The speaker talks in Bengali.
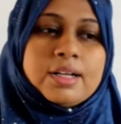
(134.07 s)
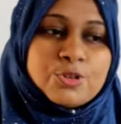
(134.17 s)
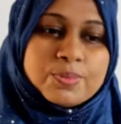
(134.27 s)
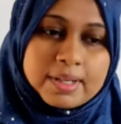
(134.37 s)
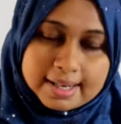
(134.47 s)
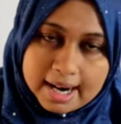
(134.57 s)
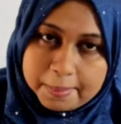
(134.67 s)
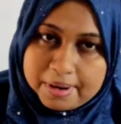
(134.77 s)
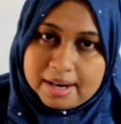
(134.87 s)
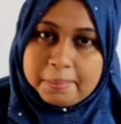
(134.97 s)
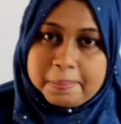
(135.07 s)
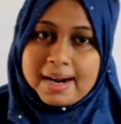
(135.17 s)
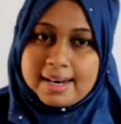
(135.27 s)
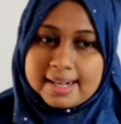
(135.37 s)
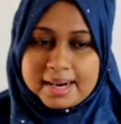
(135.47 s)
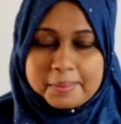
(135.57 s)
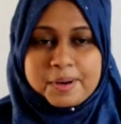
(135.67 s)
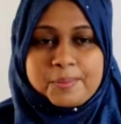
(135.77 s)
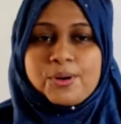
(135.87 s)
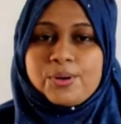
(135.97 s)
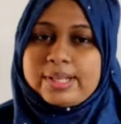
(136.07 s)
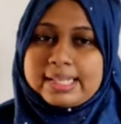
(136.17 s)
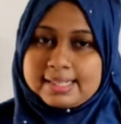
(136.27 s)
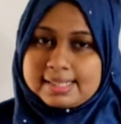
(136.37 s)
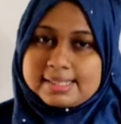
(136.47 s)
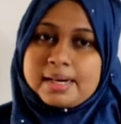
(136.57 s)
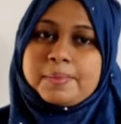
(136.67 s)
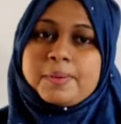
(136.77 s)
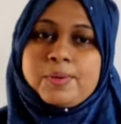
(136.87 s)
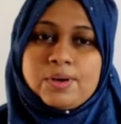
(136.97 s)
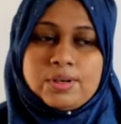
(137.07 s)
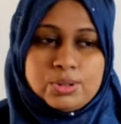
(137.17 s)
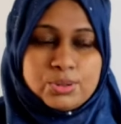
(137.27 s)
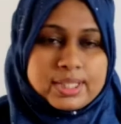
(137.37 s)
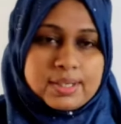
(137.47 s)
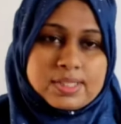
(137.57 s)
গ্রামার বাংলা গ্রামার বলো ইংলিশ গ্রামার বলো দুটা হচ্ছে